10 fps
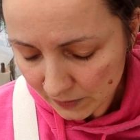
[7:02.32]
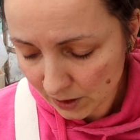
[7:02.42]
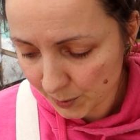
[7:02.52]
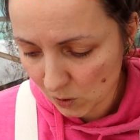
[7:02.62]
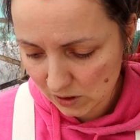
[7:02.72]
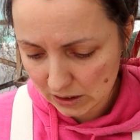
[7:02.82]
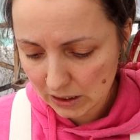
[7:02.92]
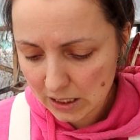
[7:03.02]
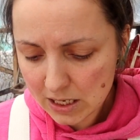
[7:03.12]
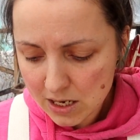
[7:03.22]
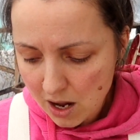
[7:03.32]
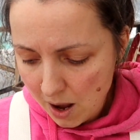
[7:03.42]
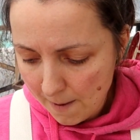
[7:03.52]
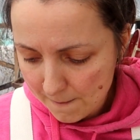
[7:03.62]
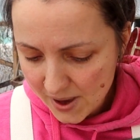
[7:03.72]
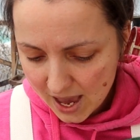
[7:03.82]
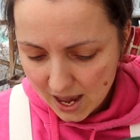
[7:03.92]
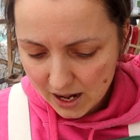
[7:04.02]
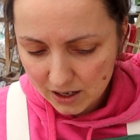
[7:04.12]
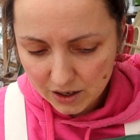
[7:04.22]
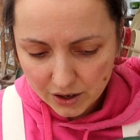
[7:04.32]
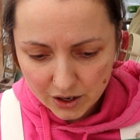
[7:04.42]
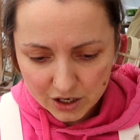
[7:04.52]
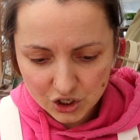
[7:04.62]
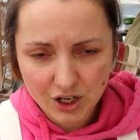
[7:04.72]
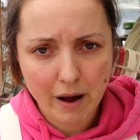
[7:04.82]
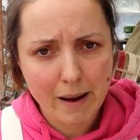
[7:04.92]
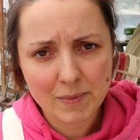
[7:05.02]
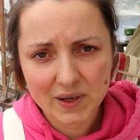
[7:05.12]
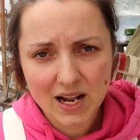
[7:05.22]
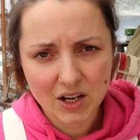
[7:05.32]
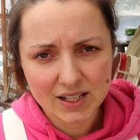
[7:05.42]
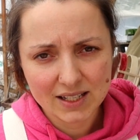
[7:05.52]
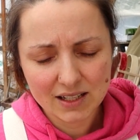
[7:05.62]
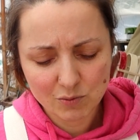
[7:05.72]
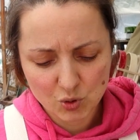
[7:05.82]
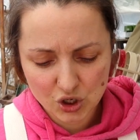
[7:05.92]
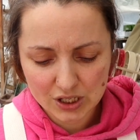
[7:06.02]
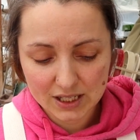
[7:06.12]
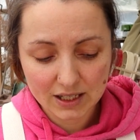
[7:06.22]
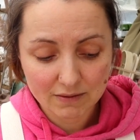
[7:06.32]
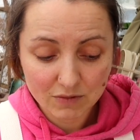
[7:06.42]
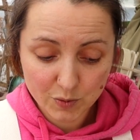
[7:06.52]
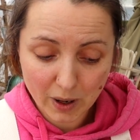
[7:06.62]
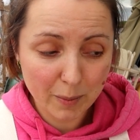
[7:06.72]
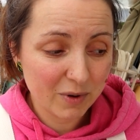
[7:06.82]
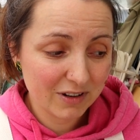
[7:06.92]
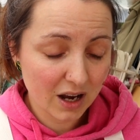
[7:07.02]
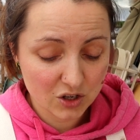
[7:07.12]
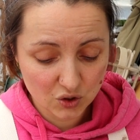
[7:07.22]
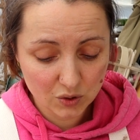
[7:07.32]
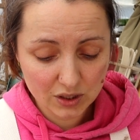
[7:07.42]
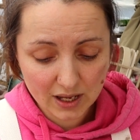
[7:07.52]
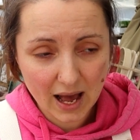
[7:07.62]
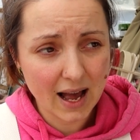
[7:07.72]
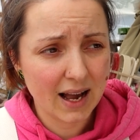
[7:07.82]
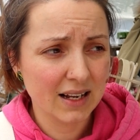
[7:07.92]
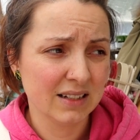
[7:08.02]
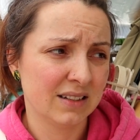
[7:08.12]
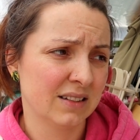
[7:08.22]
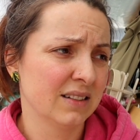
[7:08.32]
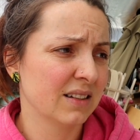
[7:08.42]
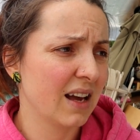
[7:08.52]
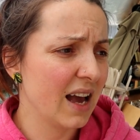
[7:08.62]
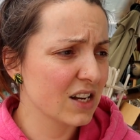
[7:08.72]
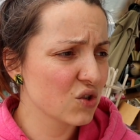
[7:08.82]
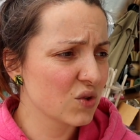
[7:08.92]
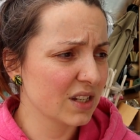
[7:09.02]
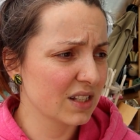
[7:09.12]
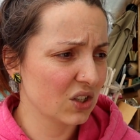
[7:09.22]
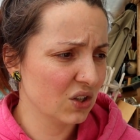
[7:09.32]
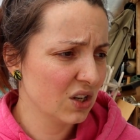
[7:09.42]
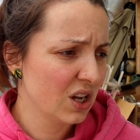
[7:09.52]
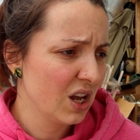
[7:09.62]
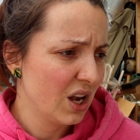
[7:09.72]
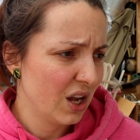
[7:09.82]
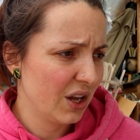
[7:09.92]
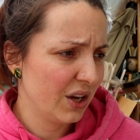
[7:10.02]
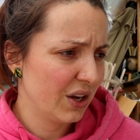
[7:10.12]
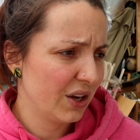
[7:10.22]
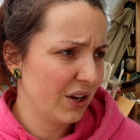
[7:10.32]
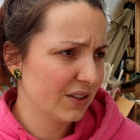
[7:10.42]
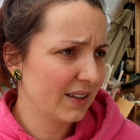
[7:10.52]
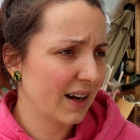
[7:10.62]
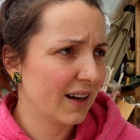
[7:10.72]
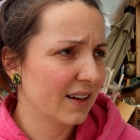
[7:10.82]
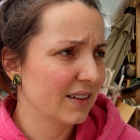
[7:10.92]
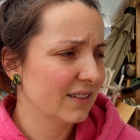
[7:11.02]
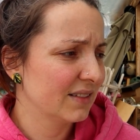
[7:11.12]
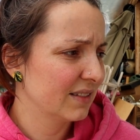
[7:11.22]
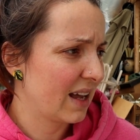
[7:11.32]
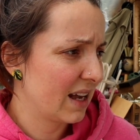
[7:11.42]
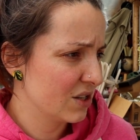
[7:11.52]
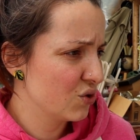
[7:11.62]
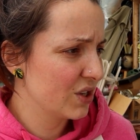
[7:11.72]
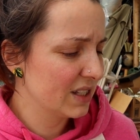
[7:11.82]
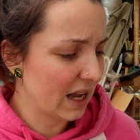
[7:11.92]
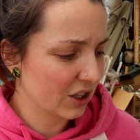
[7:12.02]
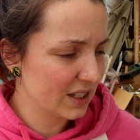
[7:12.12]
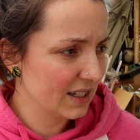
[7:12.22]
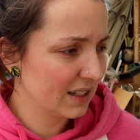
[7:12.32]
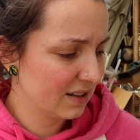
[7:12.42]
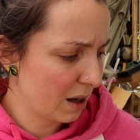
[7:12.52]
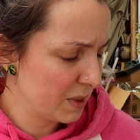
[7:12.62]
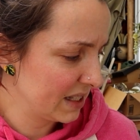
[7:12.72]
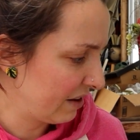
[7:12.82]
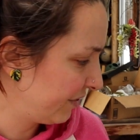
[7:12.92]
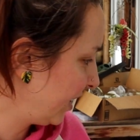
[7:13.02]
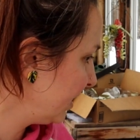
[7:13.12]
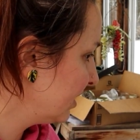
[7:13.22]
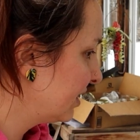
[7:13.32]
de, me concentrer. Mais euh, j'ai quand même pris la recette, puis j'ai dit, je pense pas grand chose à ajouter ça euh, dans, à ajouter sa recette dans mes affaires.